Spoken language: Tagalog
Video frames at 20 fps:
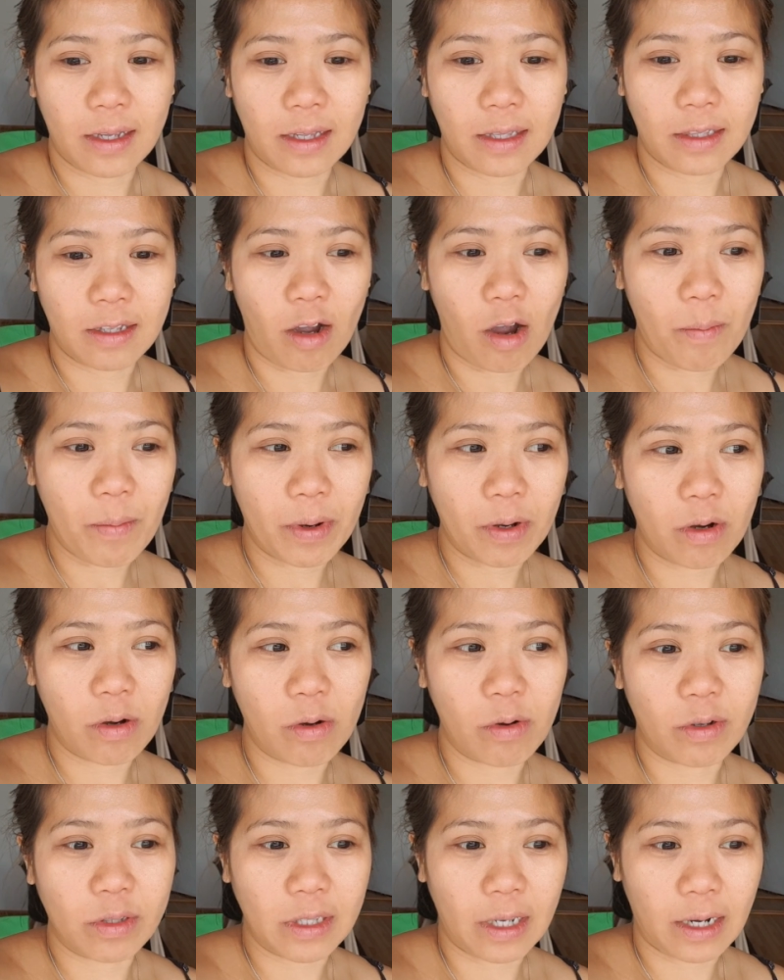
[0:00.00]
Hindi ako
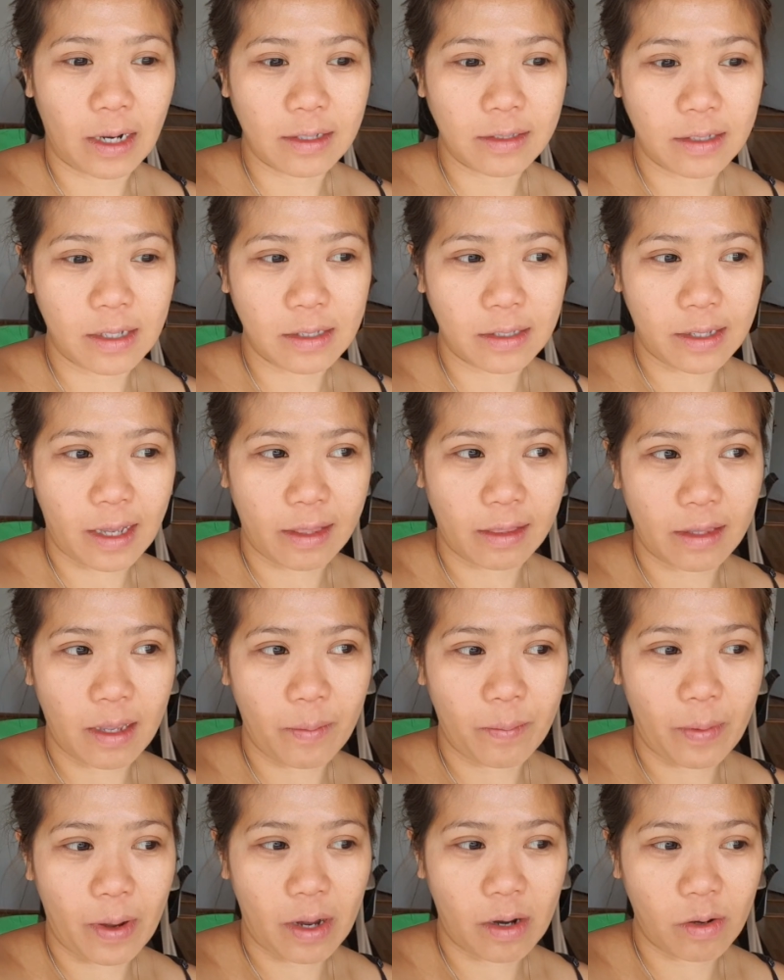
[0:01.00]
maglo-laundry kasi
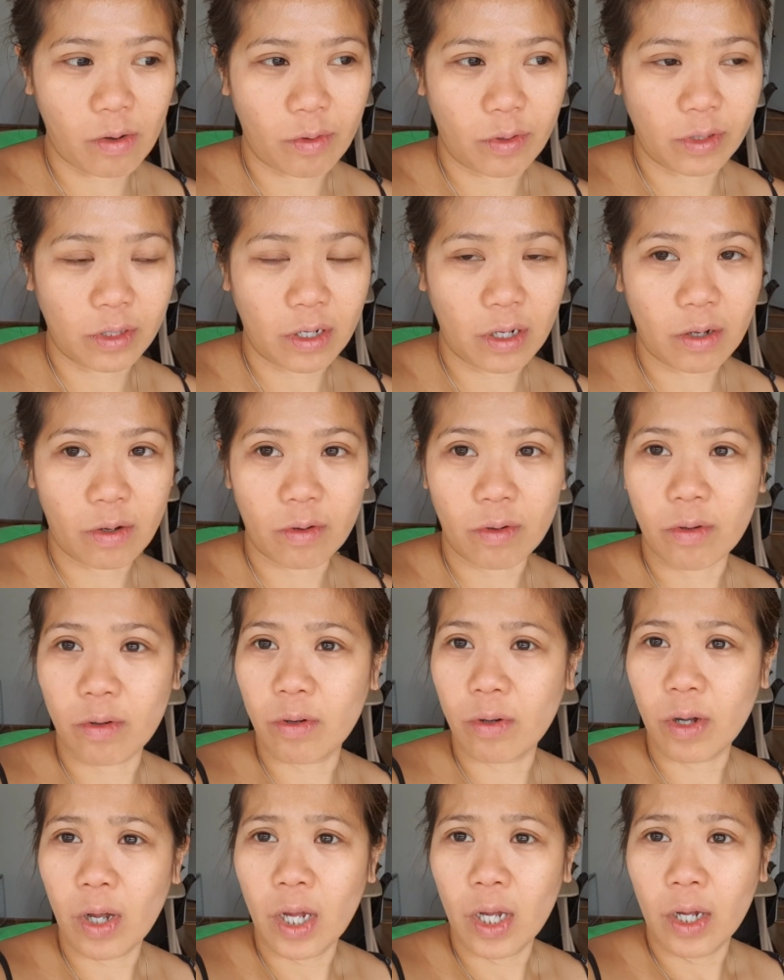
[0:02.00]
Sunday pa ang laundry ko.
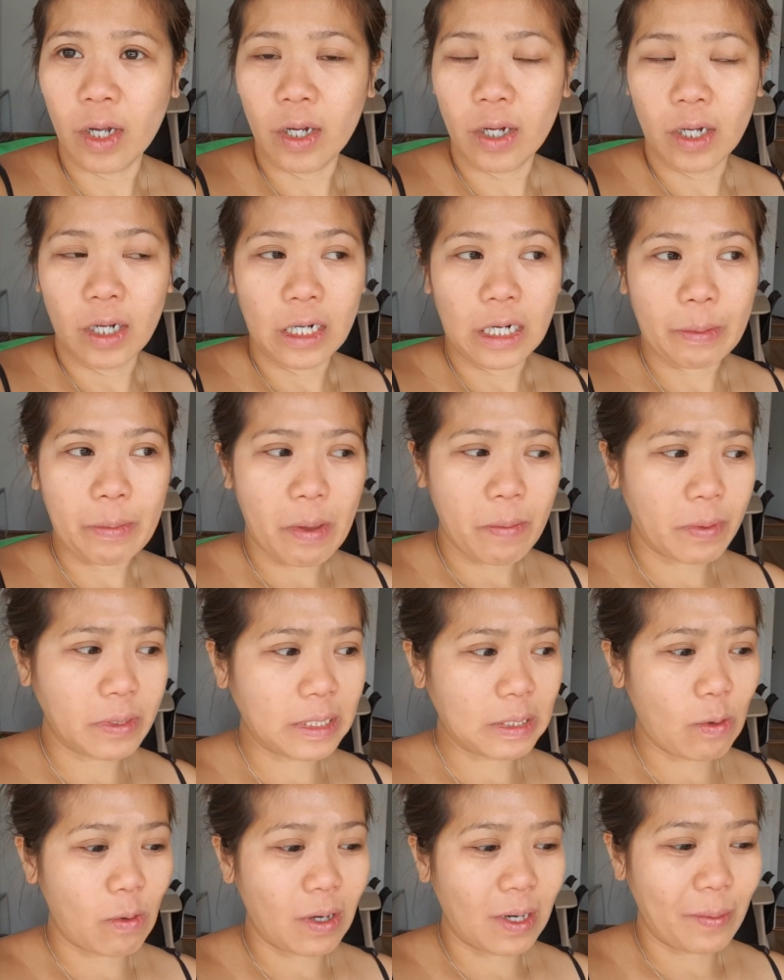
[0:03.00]

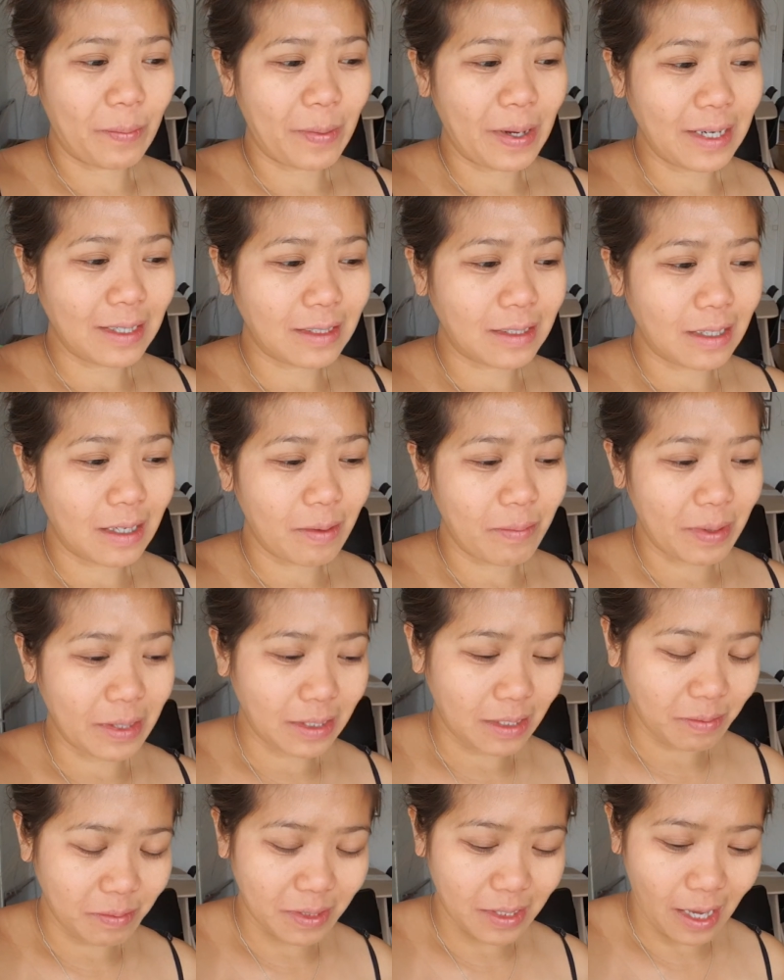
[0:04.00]
Namimiss ko ng mag-gym.
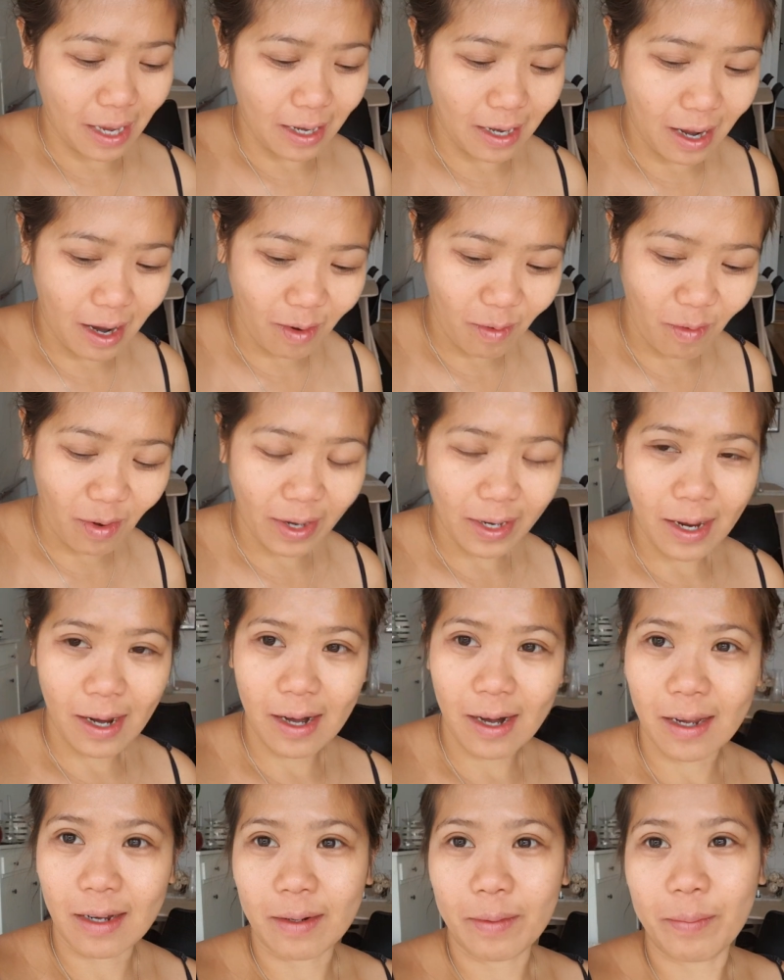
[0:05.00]
Mag-gym sana ako
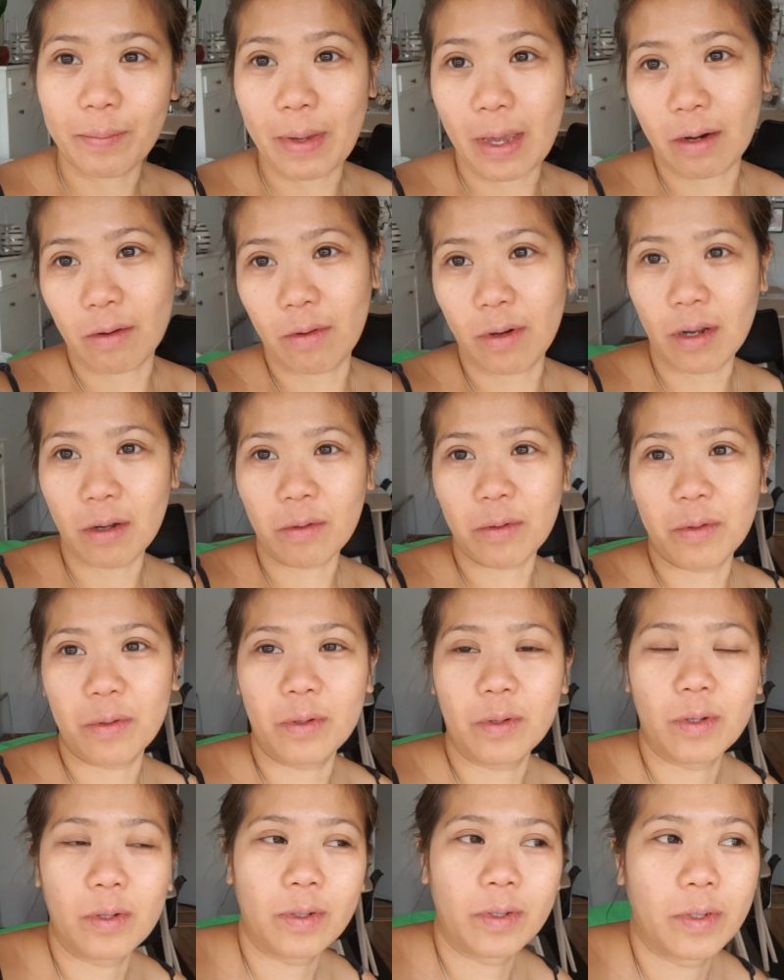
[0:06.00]
kaya lang meron
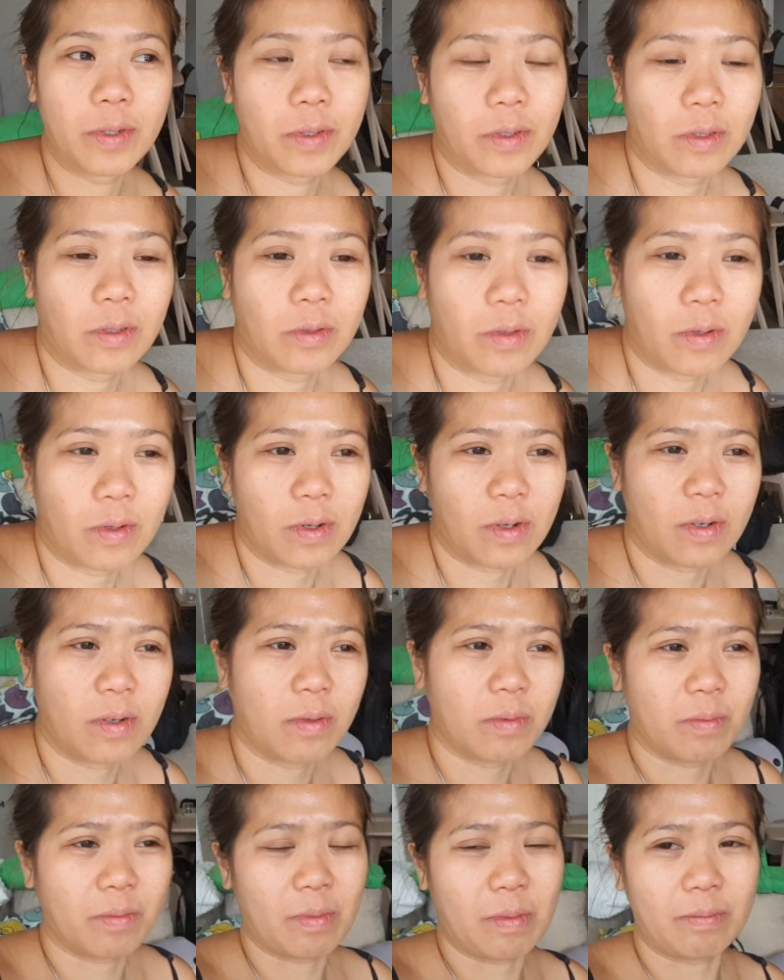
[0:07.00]
ako. So,
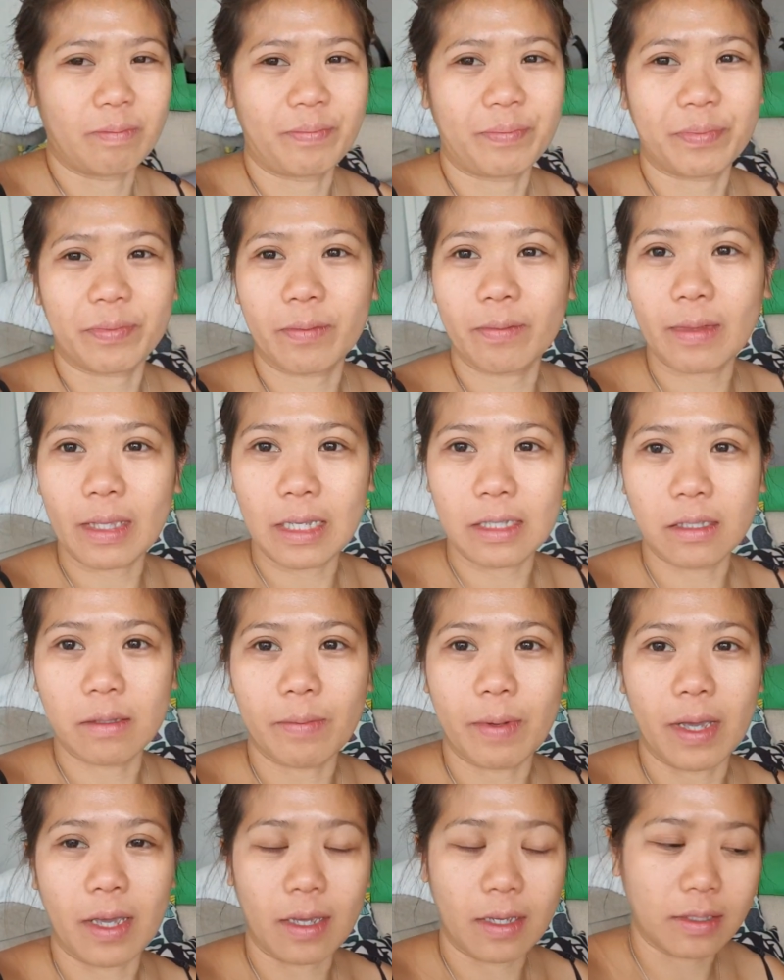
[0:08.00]
it's
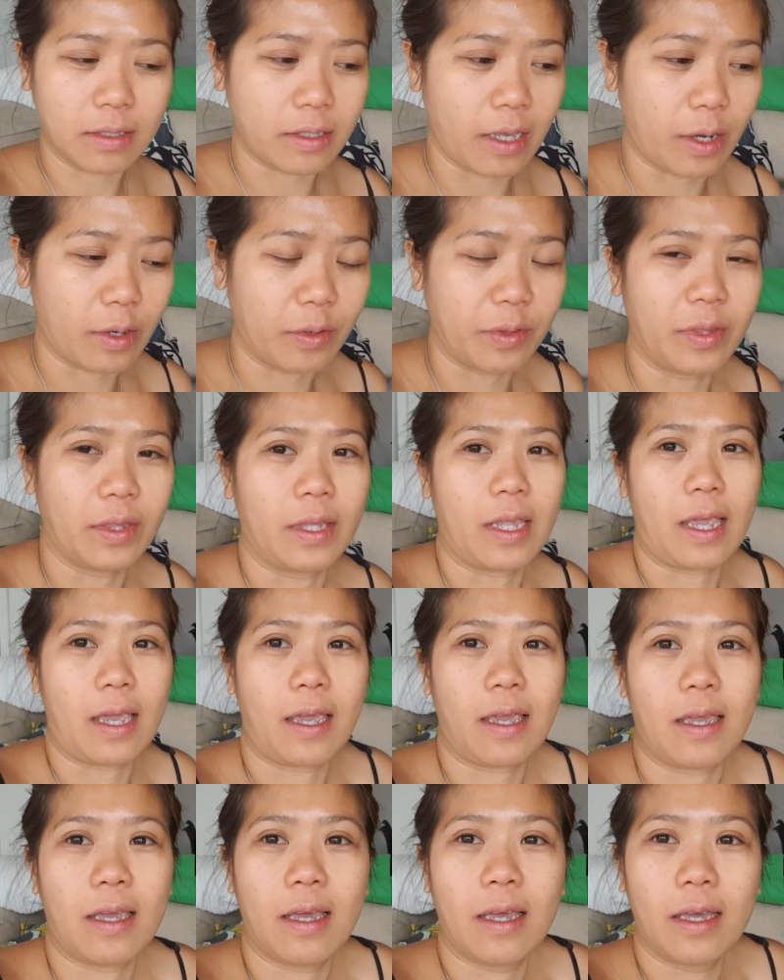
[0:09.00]
my second
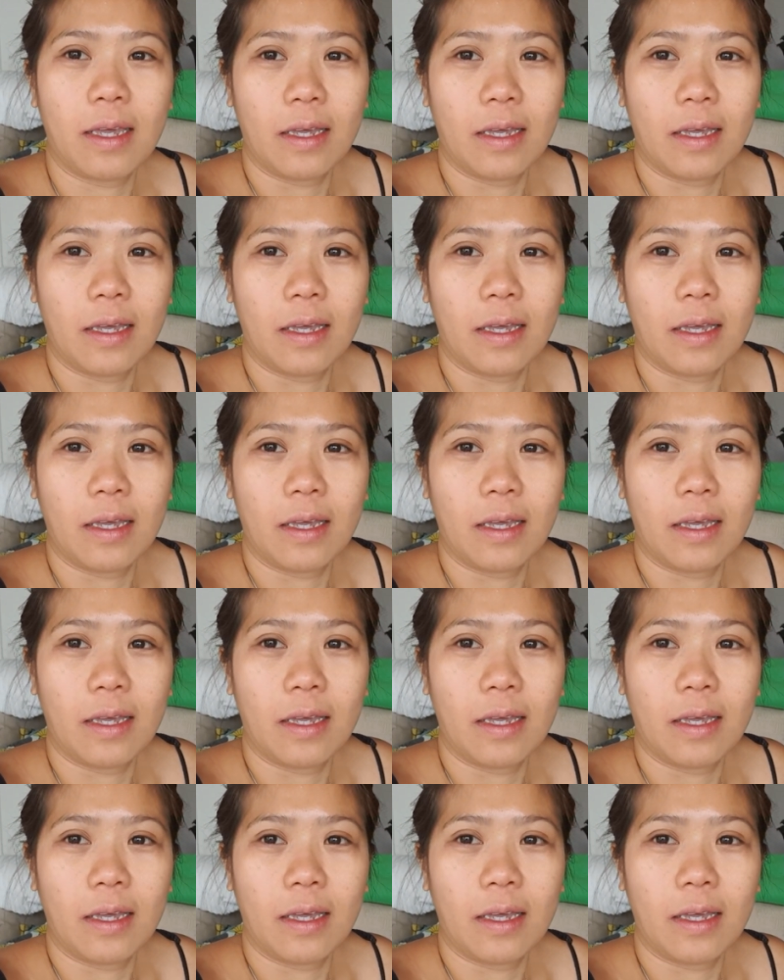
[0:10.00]
day.